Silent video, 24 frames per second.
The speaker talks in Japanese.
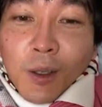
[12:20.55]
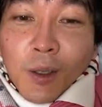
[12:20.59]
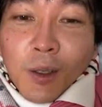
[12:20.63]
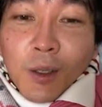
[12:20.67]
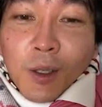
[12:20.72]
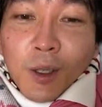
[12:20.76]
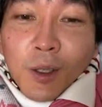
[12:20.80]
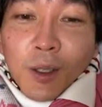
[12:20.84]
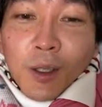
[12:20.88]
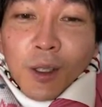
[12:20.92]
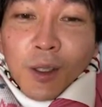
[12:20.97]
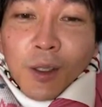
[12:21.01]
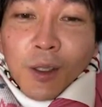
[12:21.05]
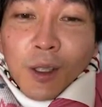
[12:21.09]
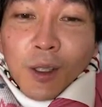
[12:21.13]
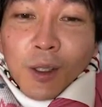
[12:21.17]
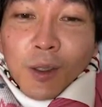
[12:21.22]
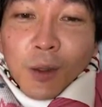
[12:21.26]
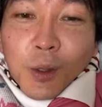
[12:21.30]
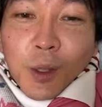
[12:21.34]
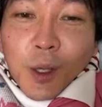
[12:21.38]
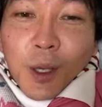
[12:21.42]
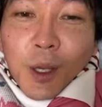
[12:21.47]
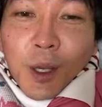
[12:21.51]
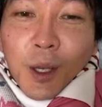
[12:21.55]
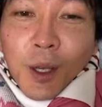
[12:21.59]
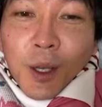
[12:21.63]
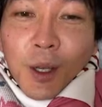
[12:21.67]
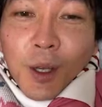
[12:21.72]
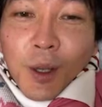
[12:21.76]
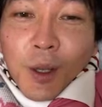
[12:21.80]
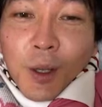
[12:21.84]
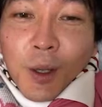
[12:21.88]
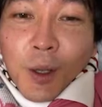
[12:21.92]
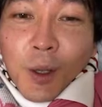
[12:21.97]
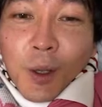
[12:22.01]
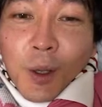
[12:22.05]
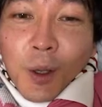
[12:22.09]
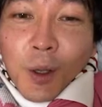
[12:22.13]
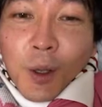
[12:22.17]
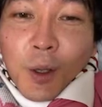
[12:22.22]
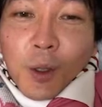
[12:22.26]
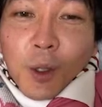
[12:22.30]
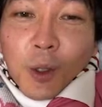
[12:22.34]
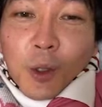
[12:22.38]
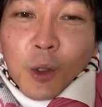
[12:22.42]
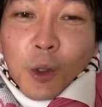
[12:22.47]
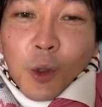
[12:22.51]
な、な、なにそれ？
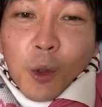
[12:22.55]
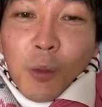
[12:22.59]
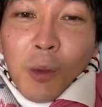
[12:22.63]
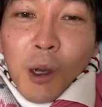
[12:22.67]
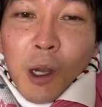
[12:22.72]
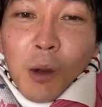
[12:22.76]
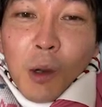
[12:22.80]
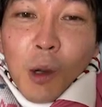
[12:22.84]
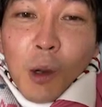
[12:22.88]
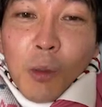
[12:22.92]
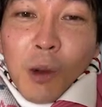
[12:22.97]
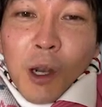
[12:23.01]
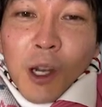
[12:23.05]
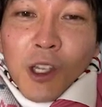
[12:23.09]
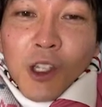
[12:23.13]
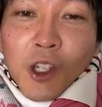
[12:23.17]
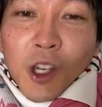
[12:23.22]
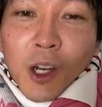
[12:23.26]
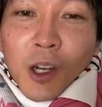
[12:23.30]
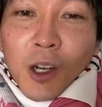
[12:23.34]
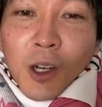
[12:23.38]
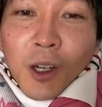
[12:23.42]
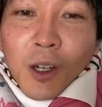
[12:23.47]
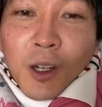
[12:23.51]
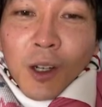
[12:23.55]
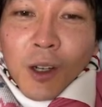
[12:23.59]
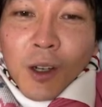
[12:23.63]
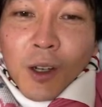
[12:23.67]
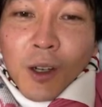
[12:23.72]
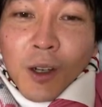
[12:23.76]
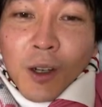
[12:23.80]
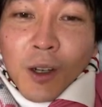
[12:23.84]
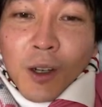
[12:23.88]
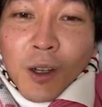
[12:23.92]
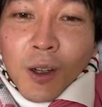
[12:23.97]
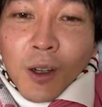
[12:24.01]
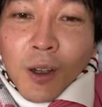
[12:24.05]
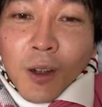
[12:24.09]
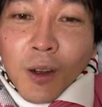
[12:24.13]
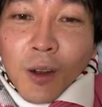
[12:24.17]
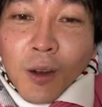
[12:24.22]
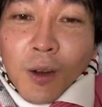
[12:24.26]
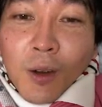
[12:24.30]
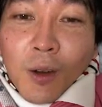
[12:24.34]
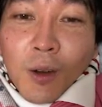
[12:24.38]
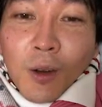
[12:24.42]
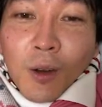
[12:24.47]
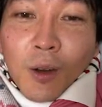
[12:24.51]
え、だってお前はお前じゃん。
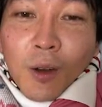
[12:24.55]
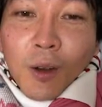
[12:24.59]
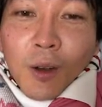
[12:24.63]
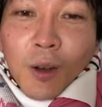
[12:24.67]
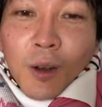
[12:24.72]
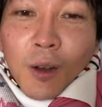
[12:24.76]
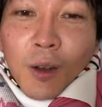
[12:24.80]
うん。